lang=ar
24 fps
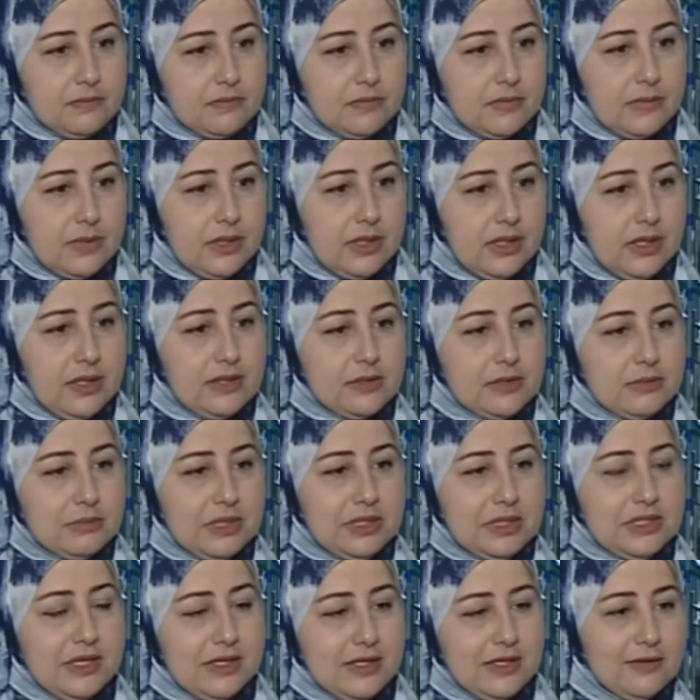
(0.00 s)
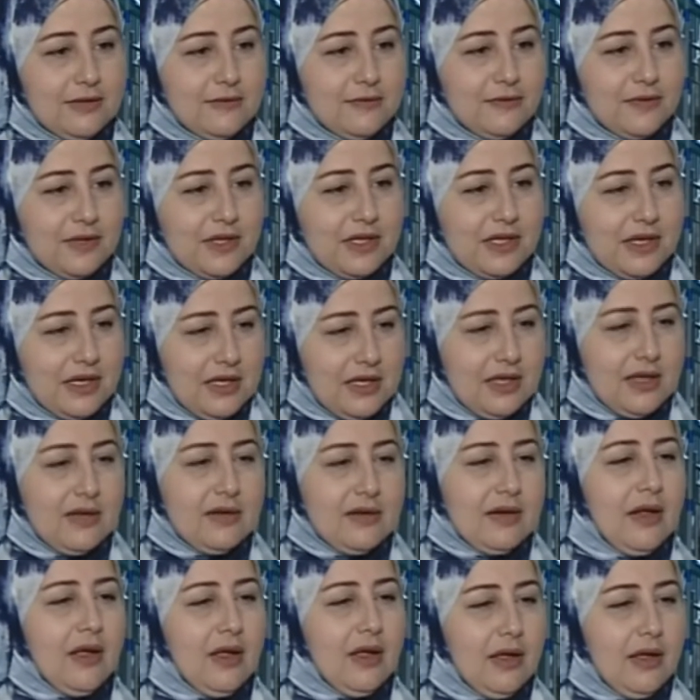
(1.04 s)
لازم محتاجين فكريا
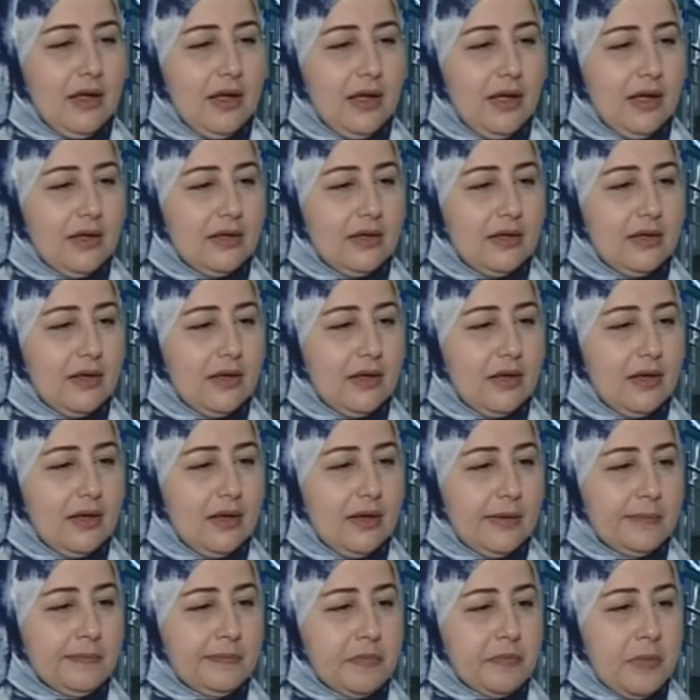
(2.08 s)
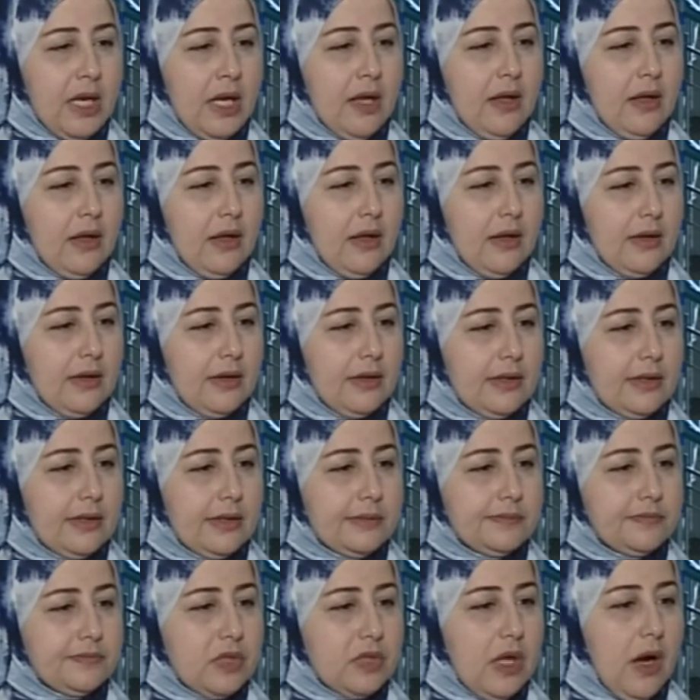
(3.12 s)
ان آه،
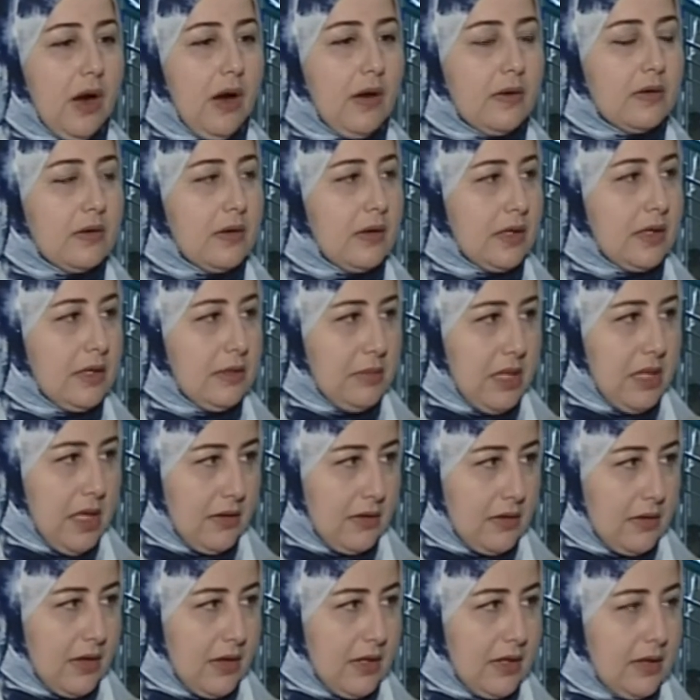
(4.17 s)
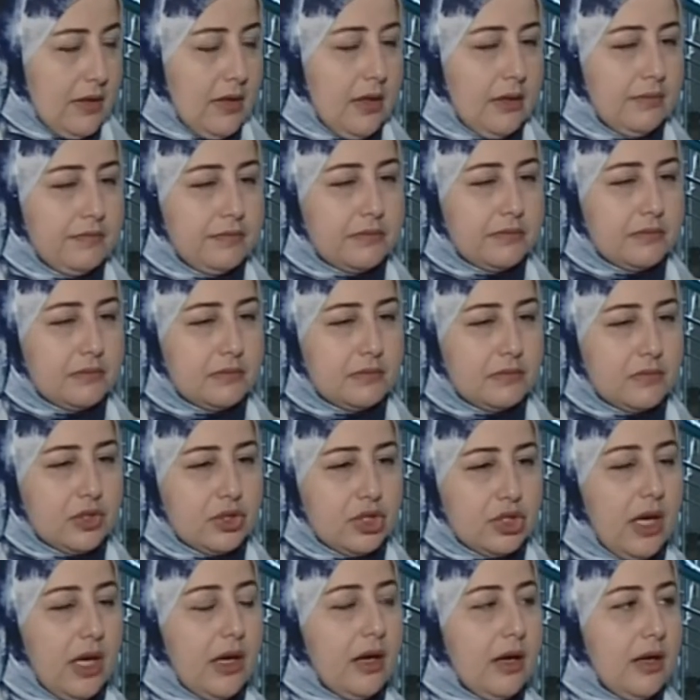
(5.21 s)
نحرك المهن الراكده
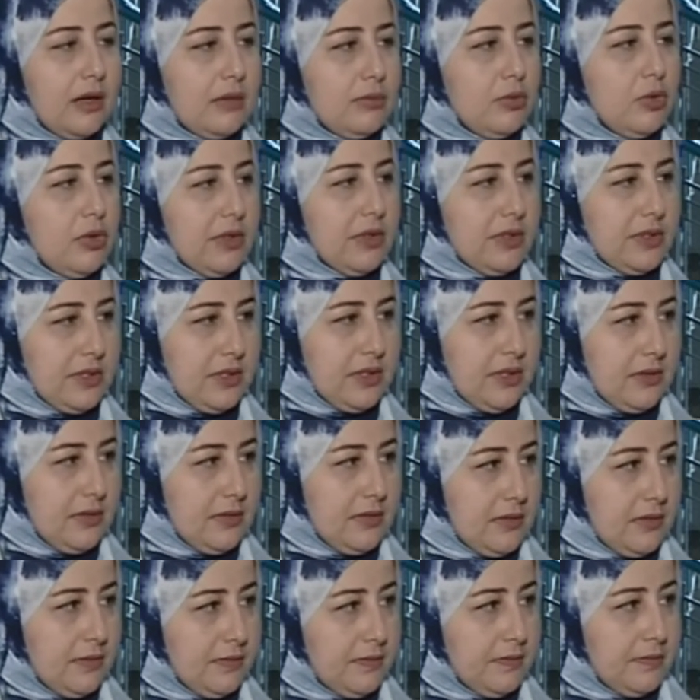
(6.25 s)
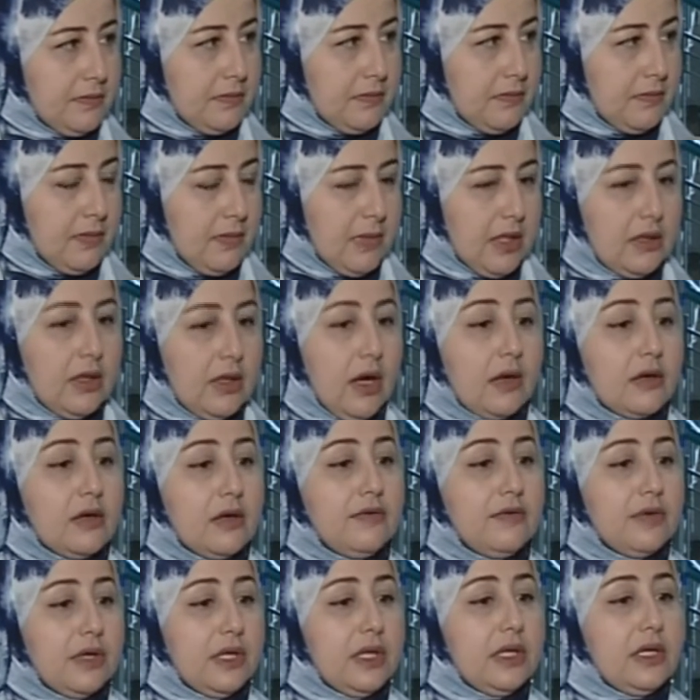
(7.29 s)
نشغل مخ الست
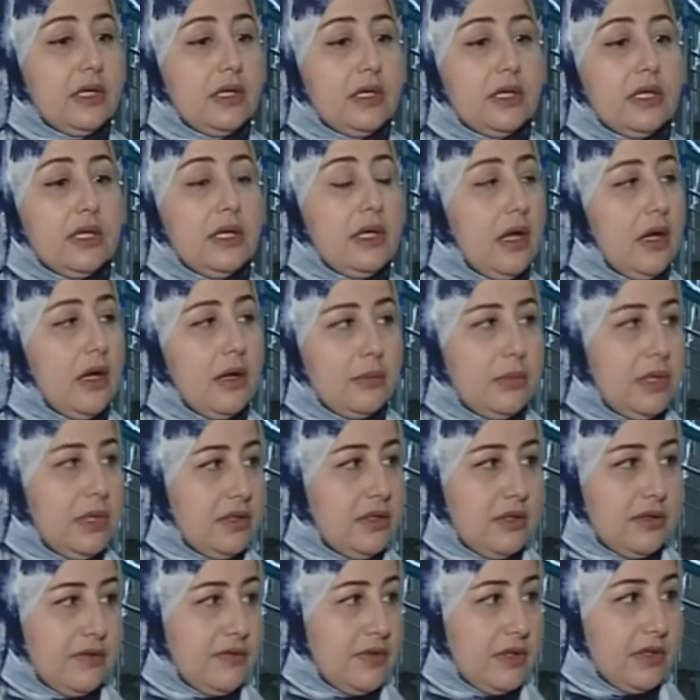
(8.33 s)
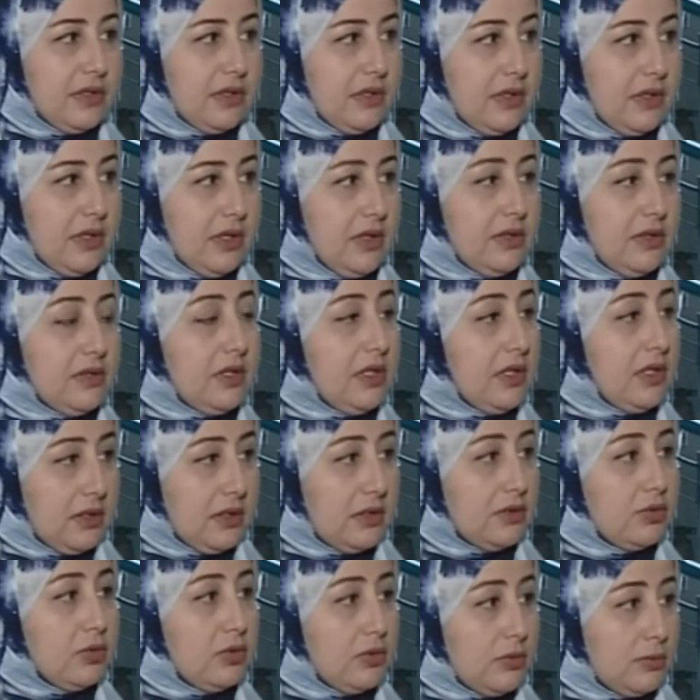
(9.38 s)
نعرفها ايه ايه اهميتك في الدنيا انت ليكي
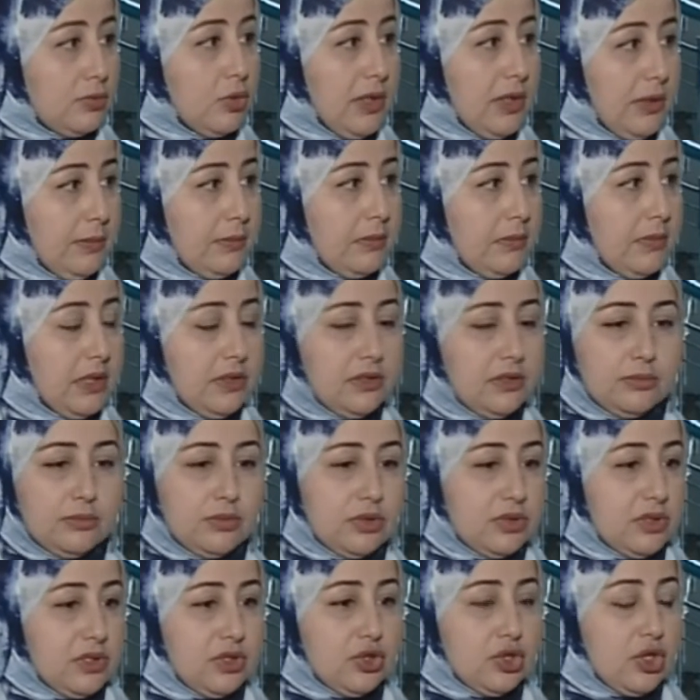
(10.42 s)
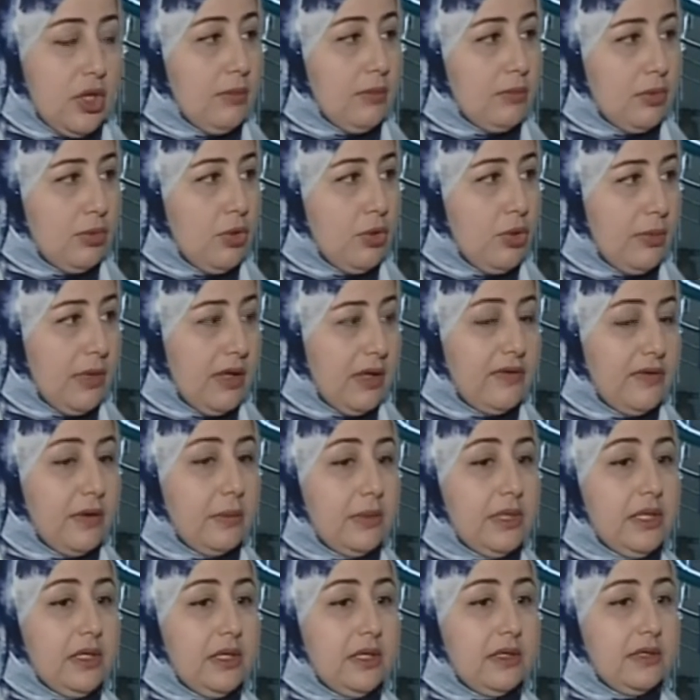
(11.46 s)
دور مهم انت ما انتش كم مهمل
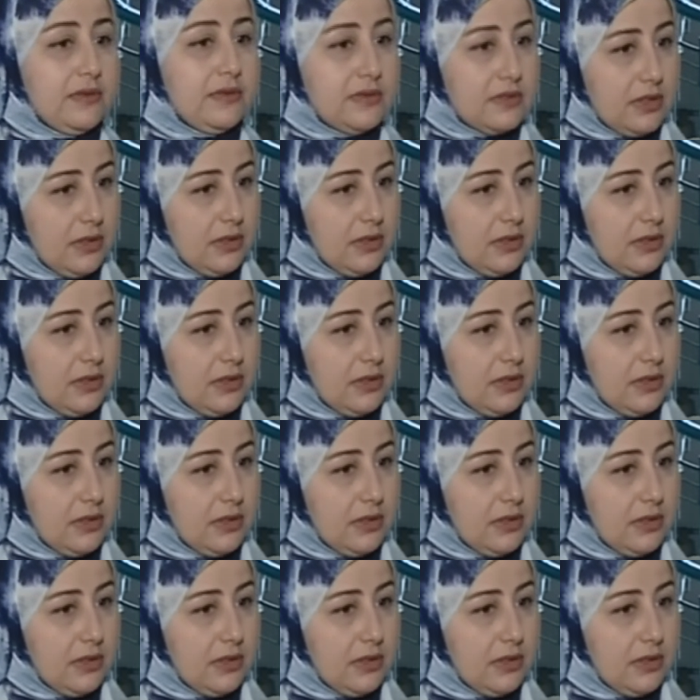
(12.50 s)
فبقينا ننزل